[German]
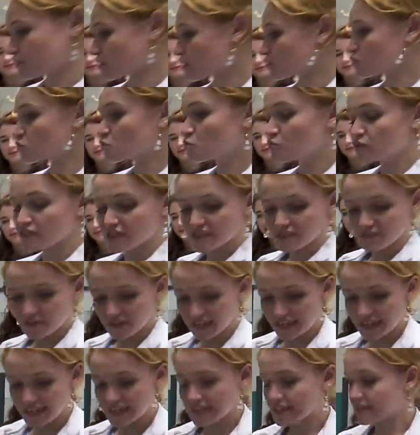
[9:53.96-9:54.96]
Das ah, tut okay. nicht
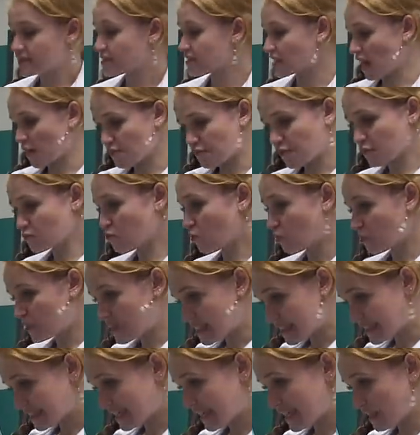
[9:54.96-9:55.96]
weh, das ist einfach nur
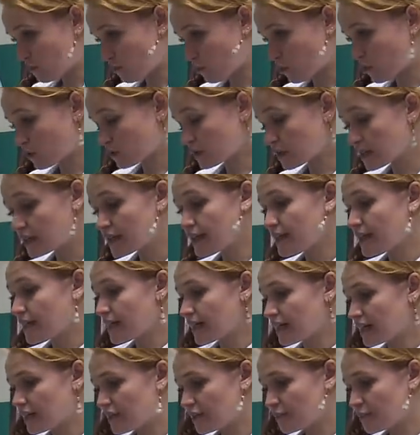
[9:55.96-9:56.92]
Bildgebung. Ja.